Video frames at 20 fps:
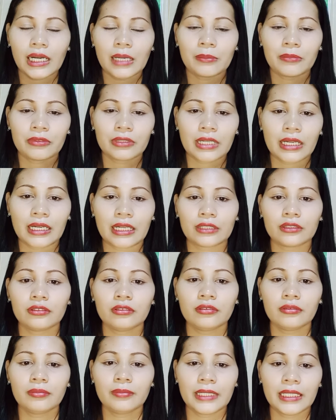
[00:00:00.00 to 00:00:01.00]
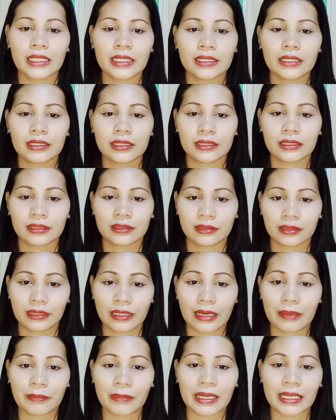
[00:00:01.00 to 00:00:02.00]
ka muna ng tubig,
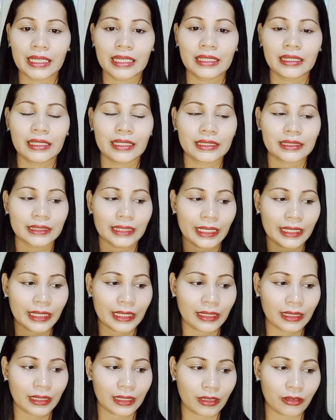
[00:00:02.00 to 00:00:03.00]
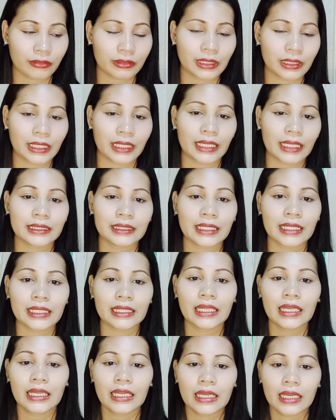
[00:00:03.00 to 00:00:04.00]
ng malinis, lagyan ng kaunting
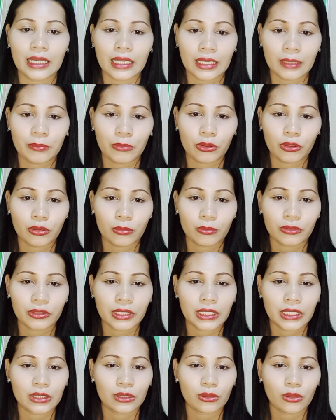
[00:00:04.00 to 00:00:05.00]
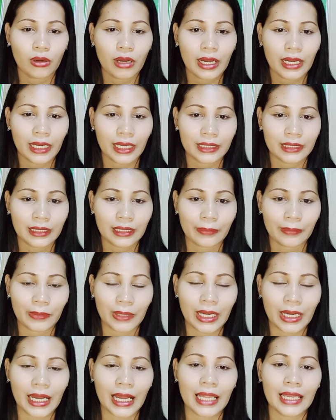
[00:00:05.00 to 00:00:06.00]
asin, ibulong mo dito ang kanyang
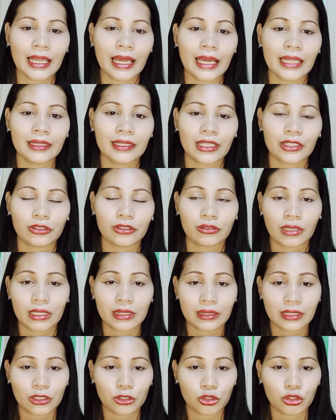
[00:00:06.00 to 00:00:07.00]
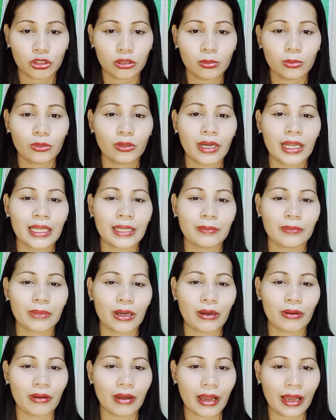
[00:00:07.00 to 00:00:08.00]
pangalan at yung intention mo.
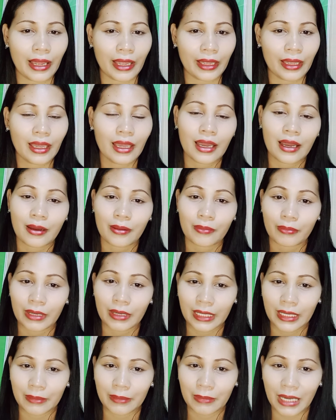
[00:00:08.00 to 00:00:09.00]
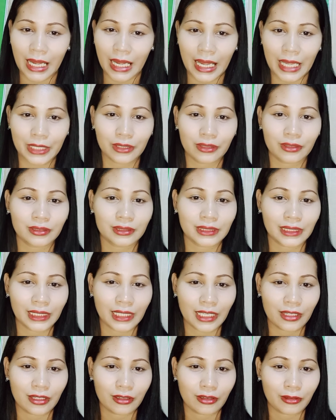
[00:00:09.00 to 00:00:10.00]
Halimbawa ay maging maayos
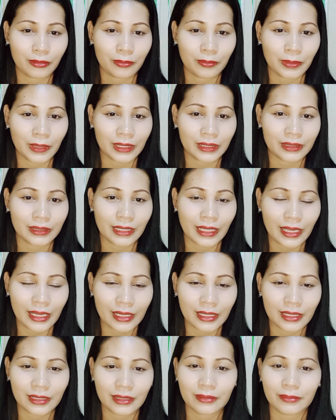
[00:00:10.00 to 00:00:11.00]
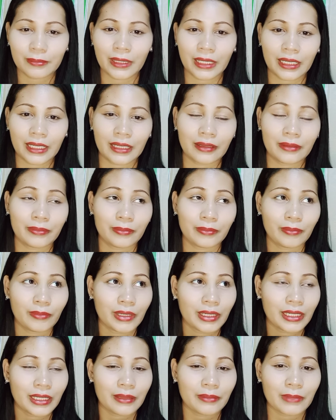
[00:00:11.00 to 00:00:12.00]
ang inyong pag-date, mag,
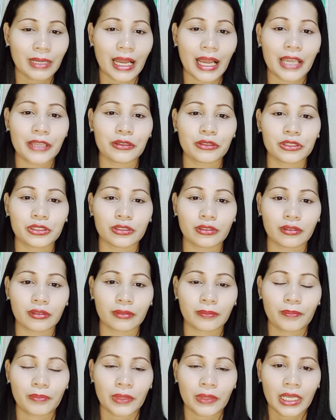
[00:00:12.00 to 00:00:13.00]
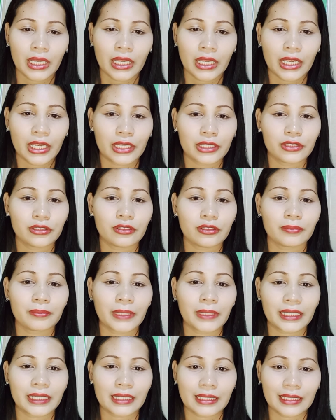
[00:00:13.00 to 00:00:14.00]
maging maayos yung inyong
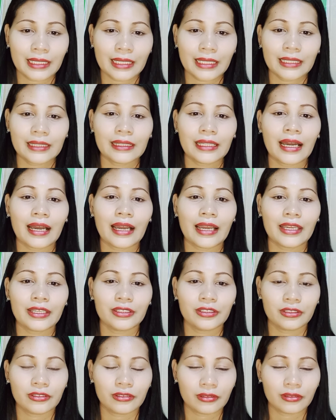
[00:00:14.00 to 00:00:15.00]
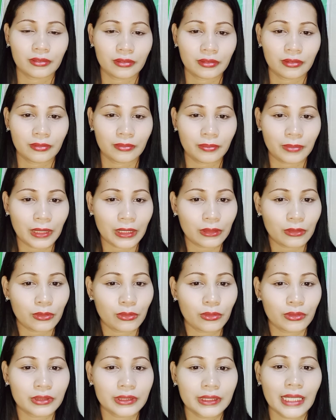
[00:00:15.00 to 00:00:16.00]
pagkikita, inyong
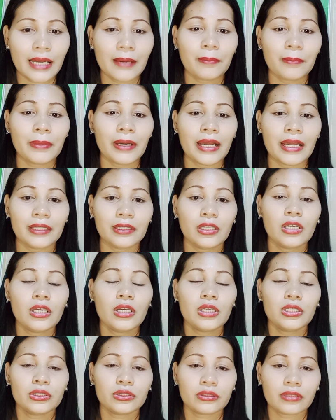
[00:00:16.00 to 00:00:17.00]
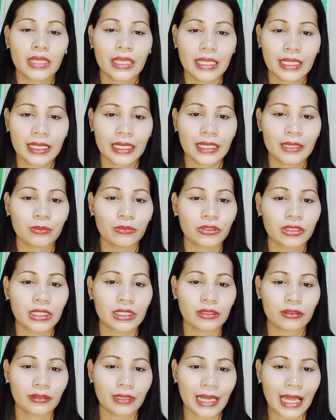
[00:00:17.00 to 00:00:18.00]
pag-uusapan. So, hilingin mo
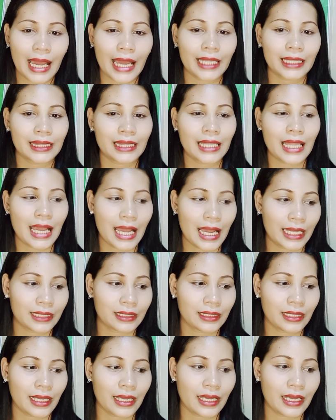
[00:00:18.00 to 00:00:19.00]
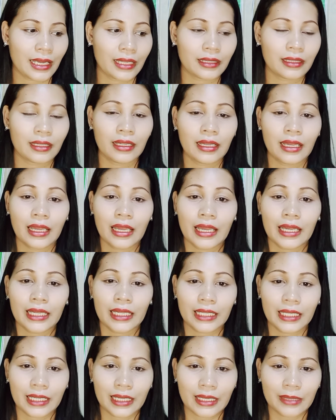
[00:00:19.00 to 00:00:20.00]
dito lahat-lahat and
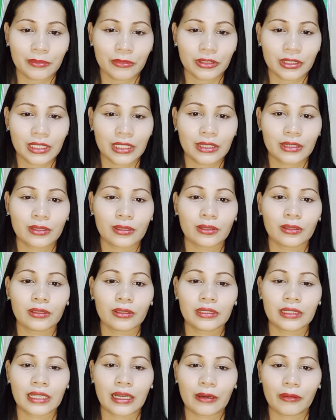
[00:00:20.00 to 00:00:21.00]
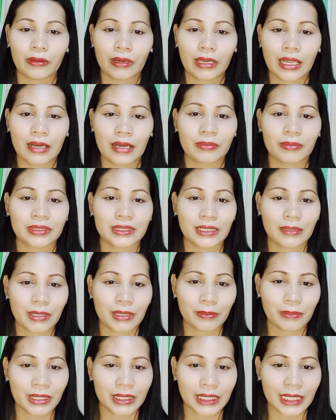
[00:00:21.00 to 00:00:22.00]
hilingin mo dito na walang
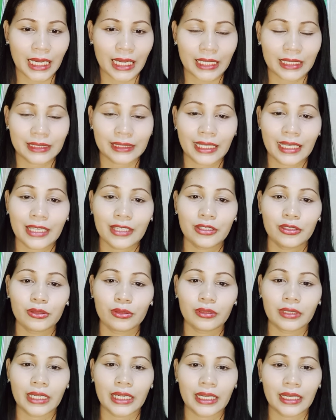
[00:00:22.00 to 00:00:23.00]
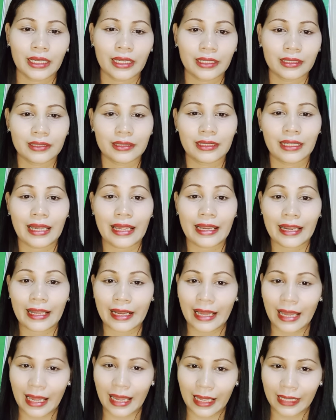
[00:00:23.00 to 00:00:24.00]
masamang mangyari sa inyo and
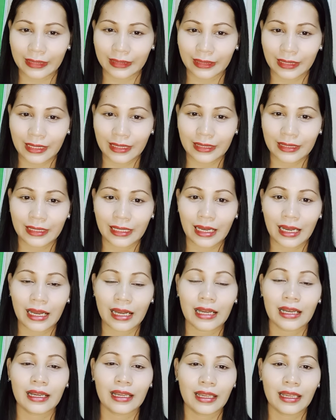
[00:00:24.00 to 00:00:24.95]
alagaan kanya